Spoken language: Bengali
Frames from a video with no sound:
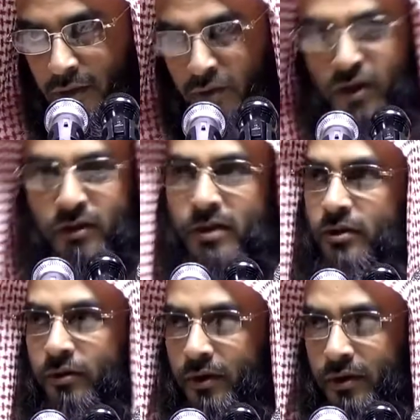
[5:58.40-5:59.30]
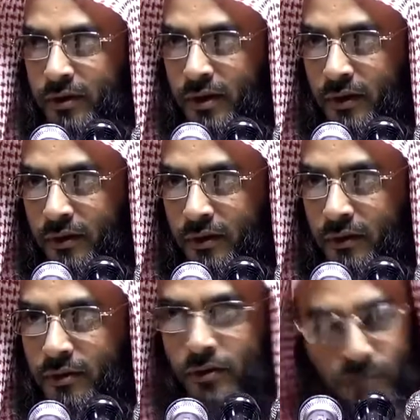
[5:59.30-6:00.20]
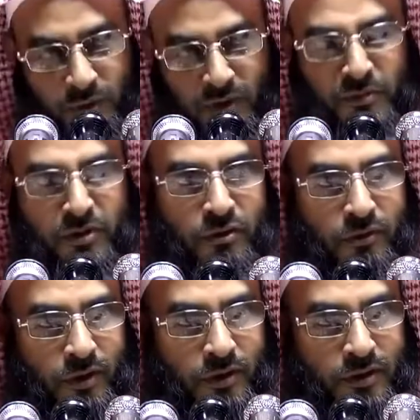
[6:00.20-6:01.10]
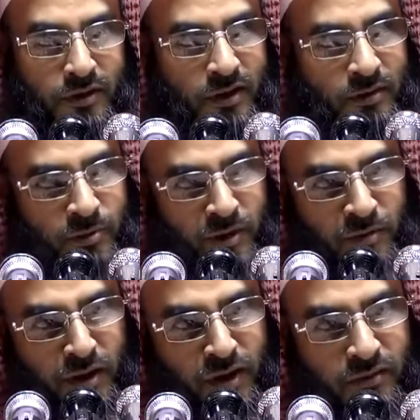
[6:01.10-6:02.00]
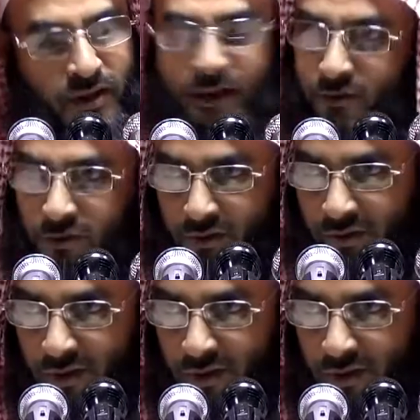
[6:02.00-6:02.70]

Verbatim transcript: সুনির্দিষ্ট করে দিয়েছেন সুপরিমিত করে দিয়েছেন তার পরিমাণ নির্ধারিত করে